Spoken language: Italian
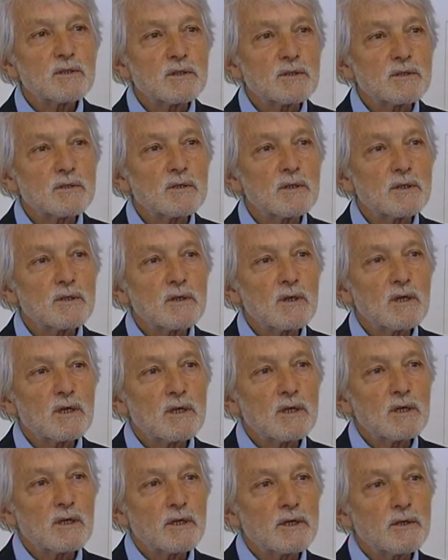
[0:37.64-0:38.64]
eh,
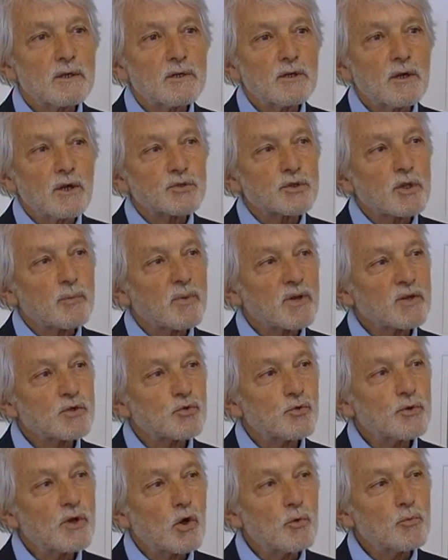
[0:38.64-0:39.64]
la nostra
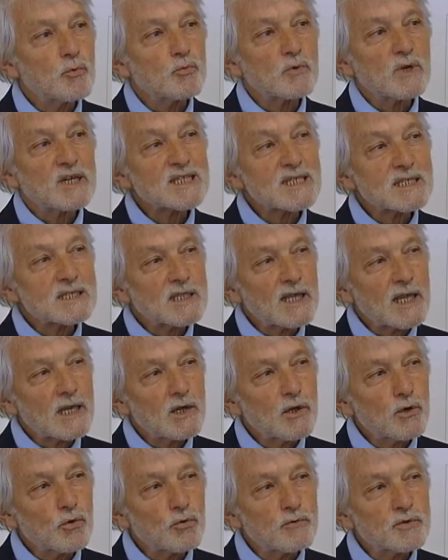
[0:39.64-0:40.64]
persona è come un
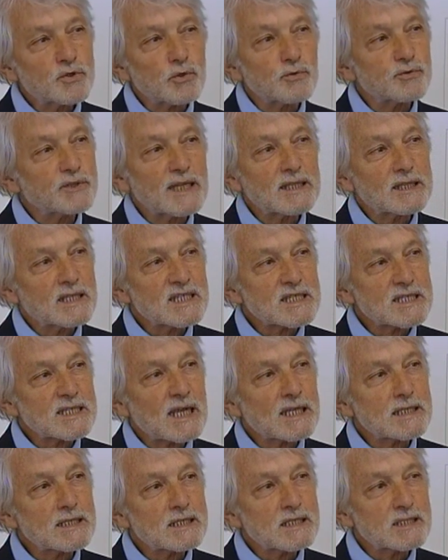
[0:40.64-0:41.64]
castello dove ci sono tante
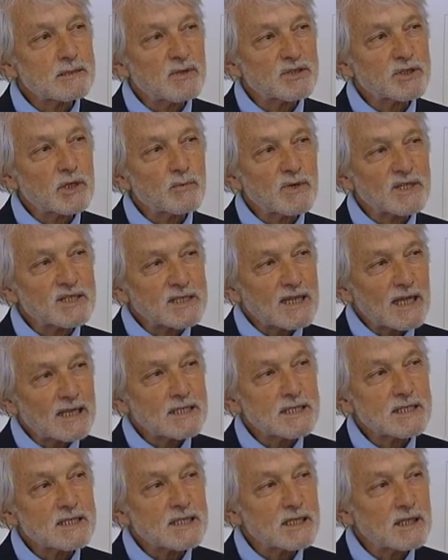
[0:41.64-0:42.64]
stanze, ma c'è una
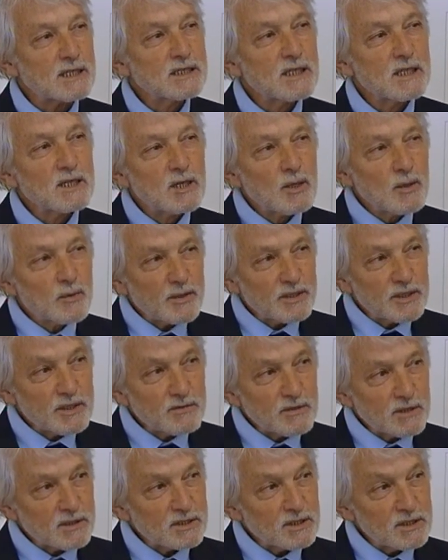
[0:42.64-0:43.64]
stanza
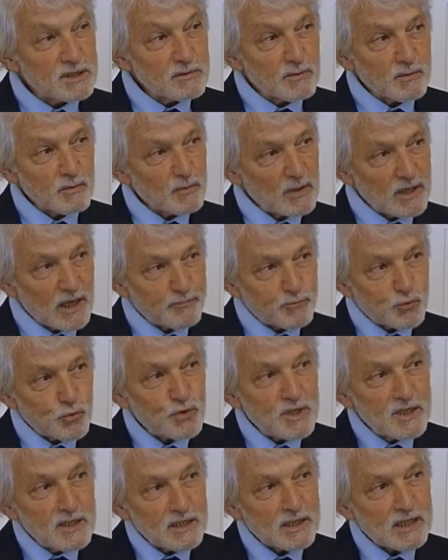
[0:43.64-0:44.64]
in, in, la
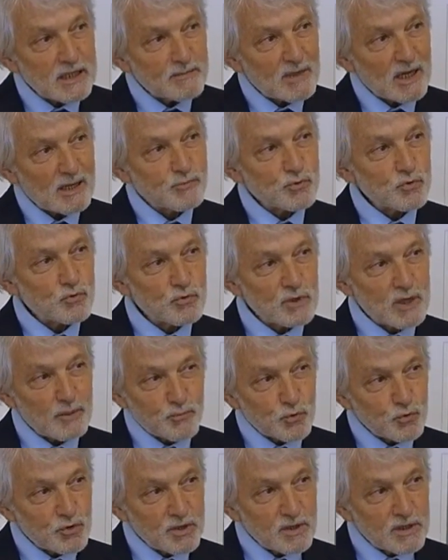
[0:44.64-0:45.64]
più intima, la più, la
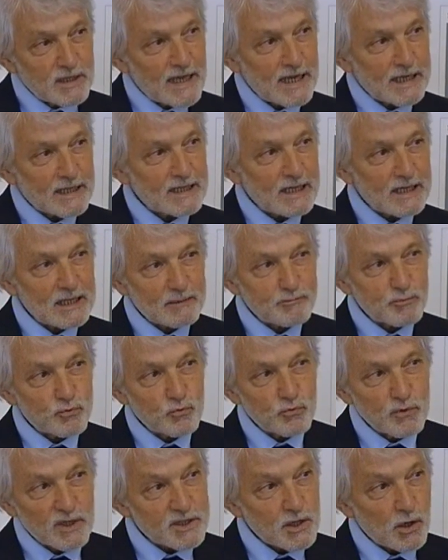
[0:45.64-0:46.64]
più, interna, la
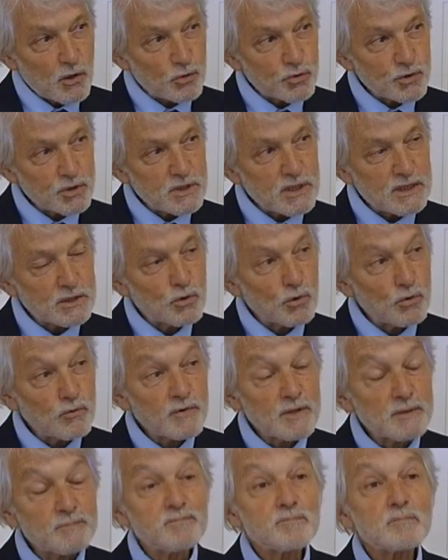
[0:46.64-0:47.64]
più nascosta,
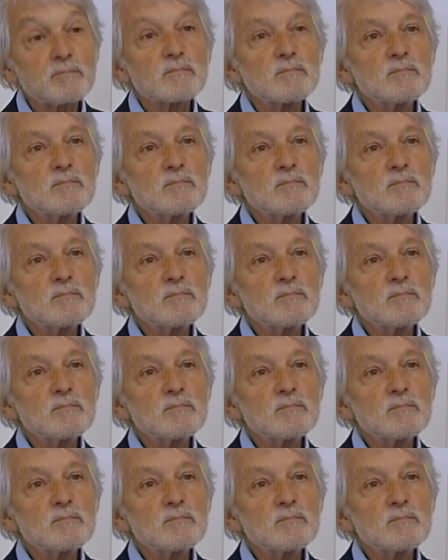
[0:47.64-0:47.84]
dove